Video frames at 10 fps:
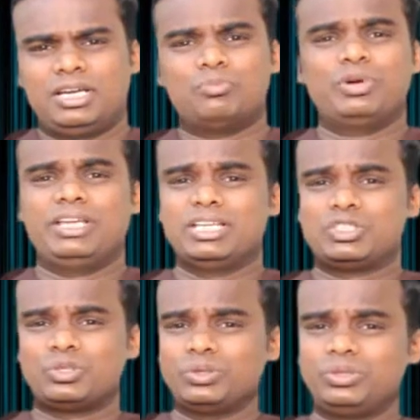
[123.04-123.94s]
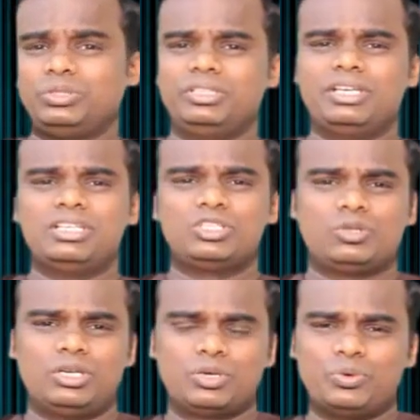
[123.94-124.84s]
நம்முடைய சொத்து என்று
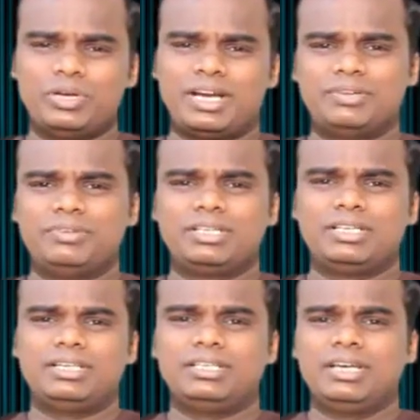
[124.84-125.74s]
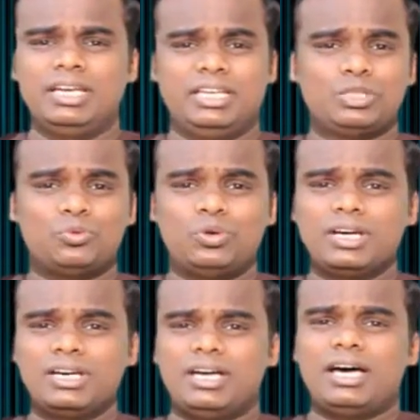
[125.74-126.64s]
சொல்லக்கூடிய அளவிற்கு இந்த
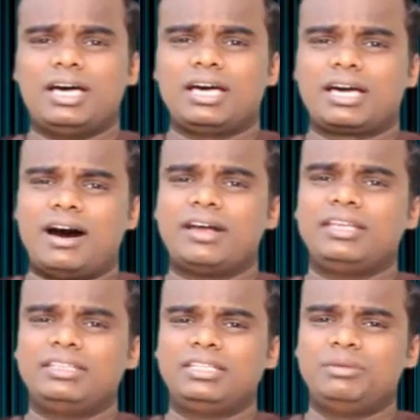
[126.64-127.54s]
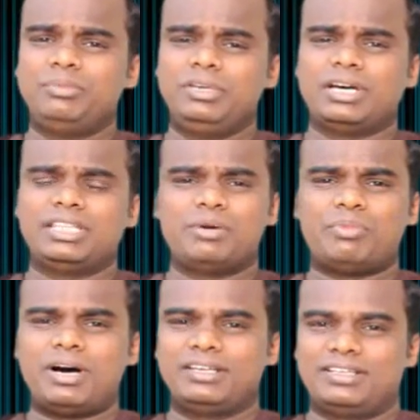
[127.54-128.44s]
உலக காரியத்தில் மீது
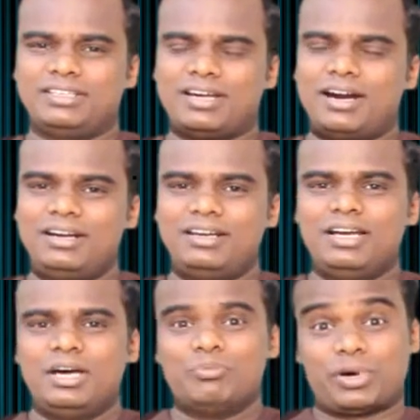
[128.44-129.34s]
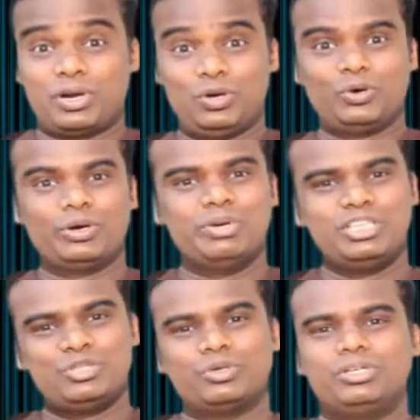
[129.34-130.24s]
அதிகமாக இருந்தால் பரலோகம்
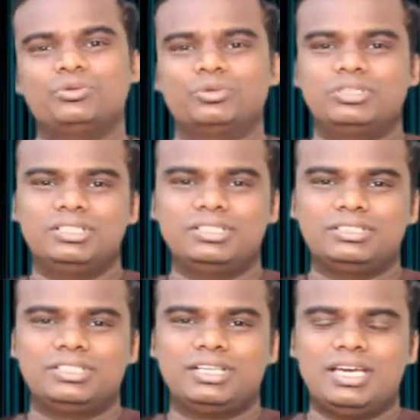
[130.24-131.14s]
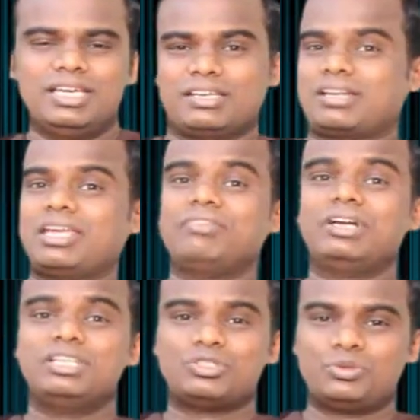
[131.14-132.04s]
என்று ஒன்று உண்டு
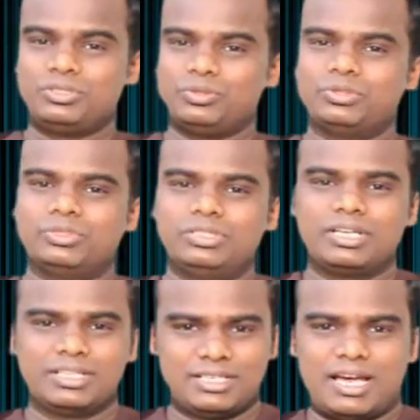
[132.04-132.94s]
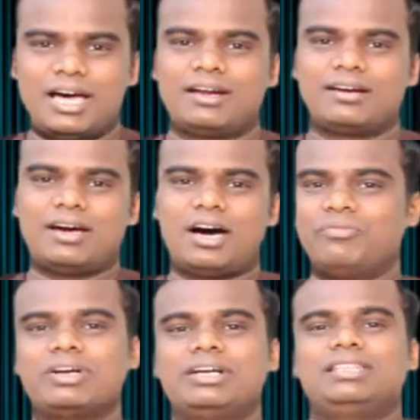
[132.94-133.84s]
இறைவன் என்று ஒன்று இருக்கிறார்
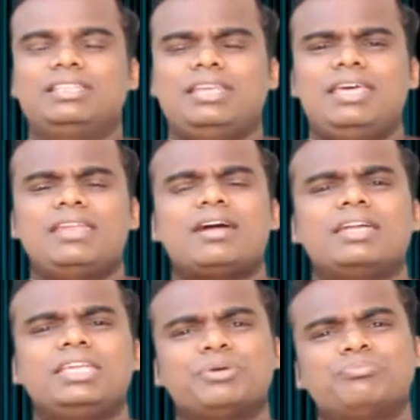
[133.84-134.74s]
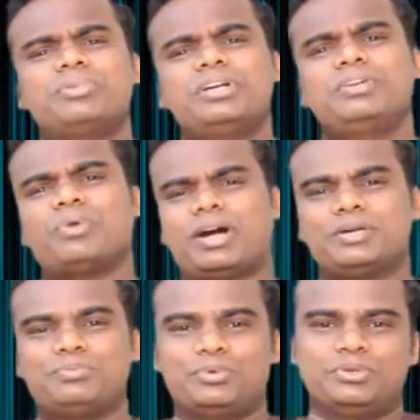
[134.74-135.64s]
அவரிடத்திலே நான் எப்படி
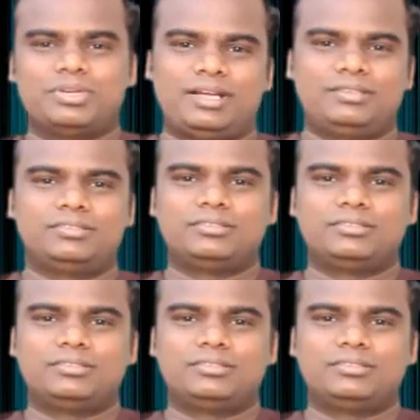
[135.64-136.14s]
வாழப்போகிறேன்